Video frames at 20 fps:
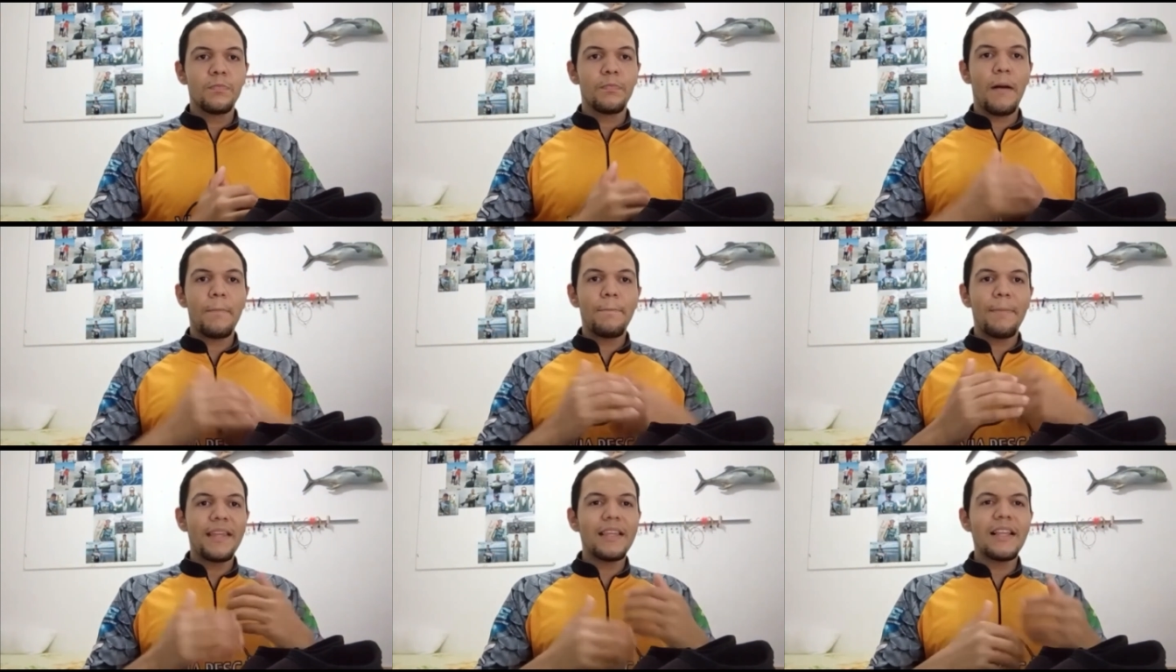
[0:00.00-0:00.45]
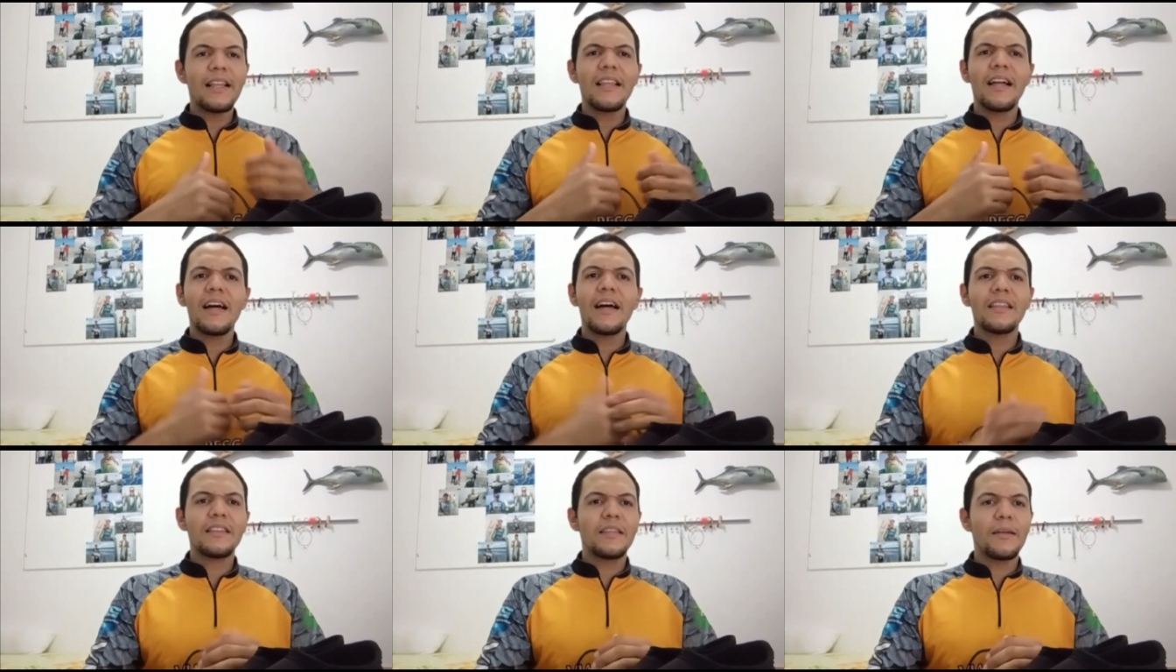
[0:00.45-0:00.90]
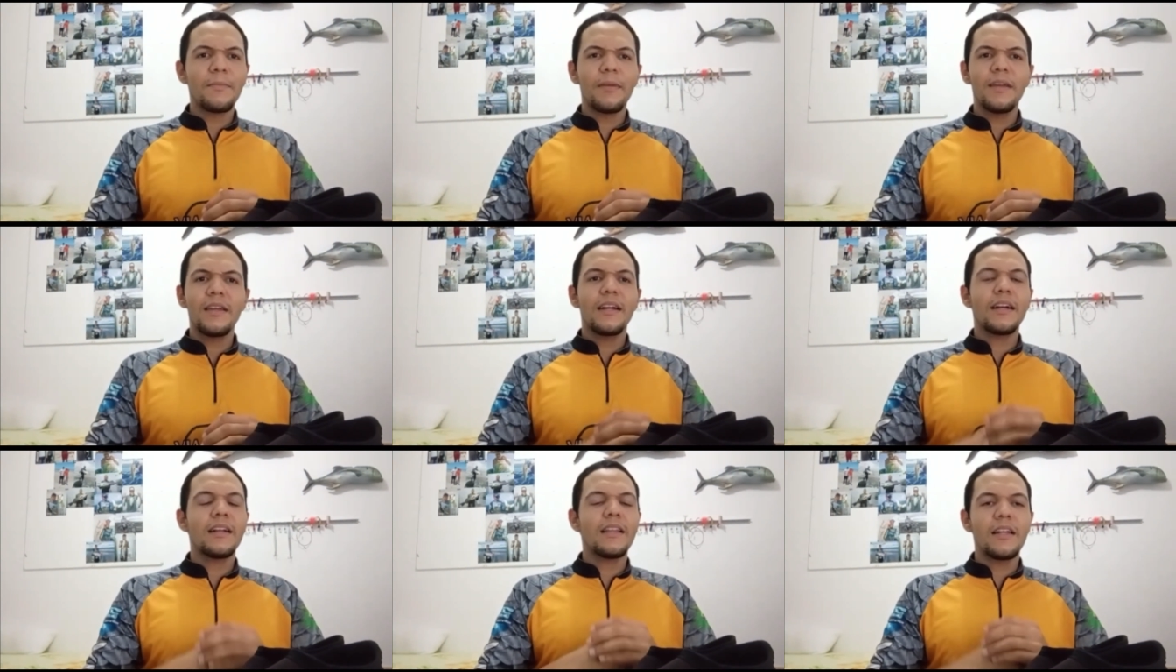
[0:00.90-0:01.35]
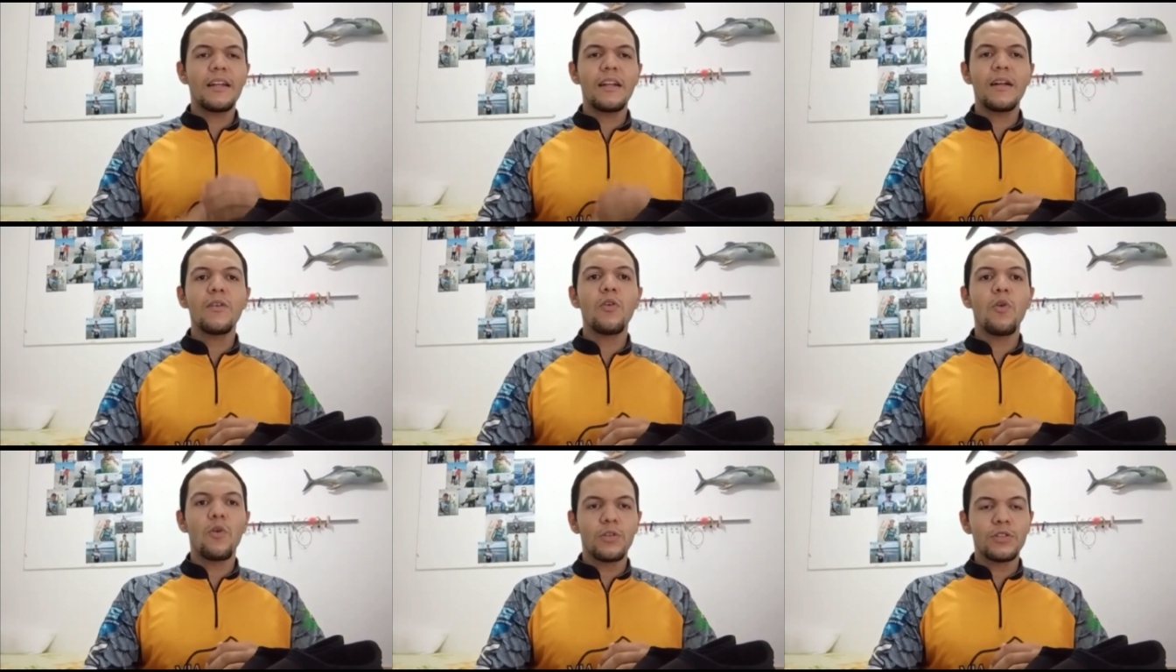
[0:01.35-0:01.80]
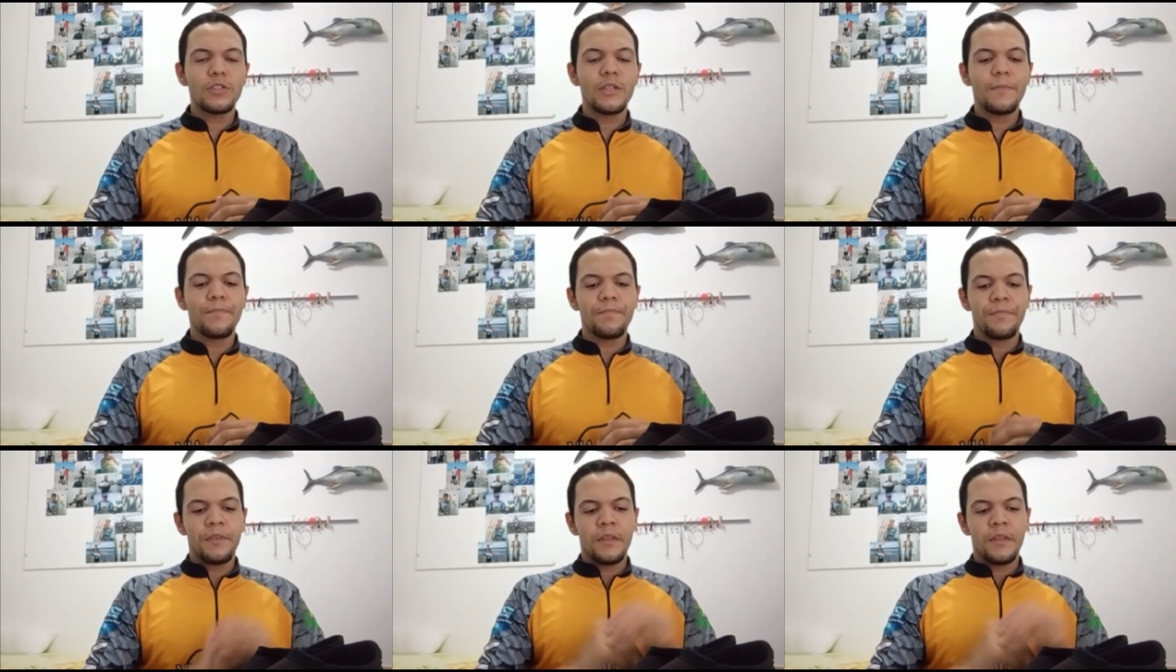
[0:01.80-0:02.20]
Para pedalar também a galera gosta.